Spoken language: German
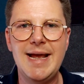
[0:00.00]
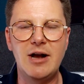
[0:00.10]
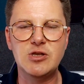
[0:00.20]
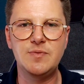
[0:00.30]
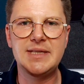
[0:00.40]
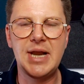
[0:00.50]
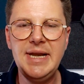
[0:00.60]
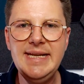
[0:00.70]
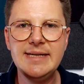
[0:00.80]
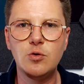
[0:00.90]
Also wir
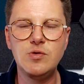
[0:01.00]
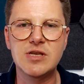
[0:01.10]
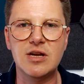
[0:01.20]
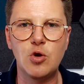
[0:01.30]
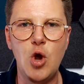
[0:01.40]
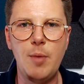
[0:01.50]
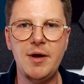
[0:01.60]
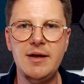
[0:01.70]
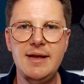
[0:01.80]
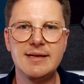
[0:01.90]
trainieren unseren
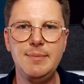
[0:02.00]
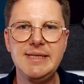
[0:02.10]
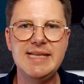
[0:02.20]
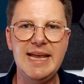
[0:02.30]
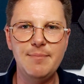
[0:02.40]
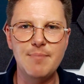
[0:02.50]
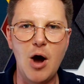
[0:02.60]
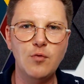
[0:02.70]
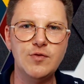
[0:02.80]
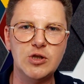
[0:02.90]
Körper, damit es eben
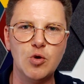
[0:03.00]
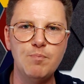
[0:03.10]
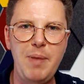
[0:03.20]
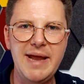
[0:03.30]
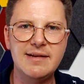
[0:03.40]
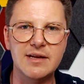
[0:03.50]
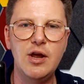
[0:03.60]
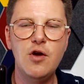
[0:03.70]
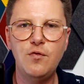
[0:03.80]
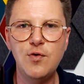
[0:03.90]
auf der Trompete
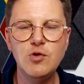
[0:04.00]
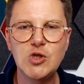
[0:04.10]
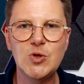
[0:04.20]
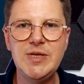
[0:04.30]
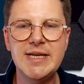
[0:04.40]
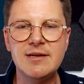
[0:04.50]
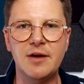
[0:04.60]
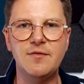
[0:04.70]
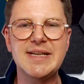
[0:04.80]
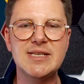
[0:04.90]
funktionieren
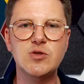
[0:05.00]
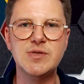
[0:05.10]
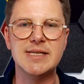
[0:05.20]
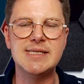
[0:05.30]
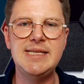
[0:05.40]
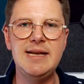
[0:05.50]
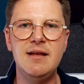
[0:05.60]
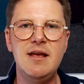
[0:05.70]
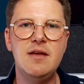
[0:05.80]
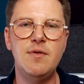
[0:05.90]
kann. Was ist unser Ziel?
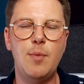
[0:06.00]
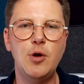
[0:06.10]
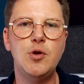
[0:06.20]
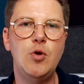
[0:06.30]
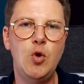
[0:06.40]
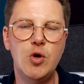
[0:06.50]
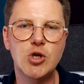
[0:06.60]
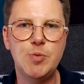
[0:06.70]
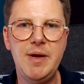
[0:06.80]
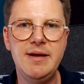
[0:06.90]
Wir wollen höher
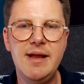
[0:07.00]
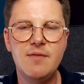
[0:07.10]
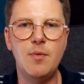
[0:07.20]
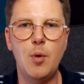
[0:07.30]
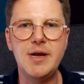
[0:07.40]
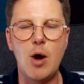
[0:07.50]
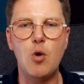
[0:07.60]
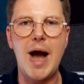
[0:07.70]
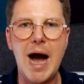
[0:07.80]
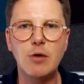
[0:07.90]
spielen, wir wollen
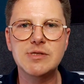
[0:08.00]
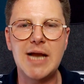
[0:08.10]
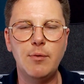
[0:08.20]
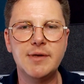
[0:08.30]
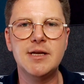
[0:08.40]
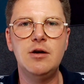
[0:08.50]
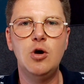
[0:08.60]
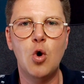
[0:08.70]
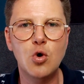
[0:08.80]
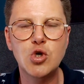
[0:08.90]
auch ausdauernder
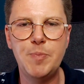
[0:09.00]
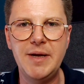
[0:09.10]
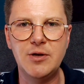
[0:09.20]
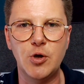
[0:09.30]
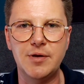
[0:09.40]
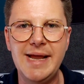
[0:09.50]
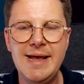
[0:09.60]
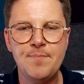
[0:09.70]
hochspielen können.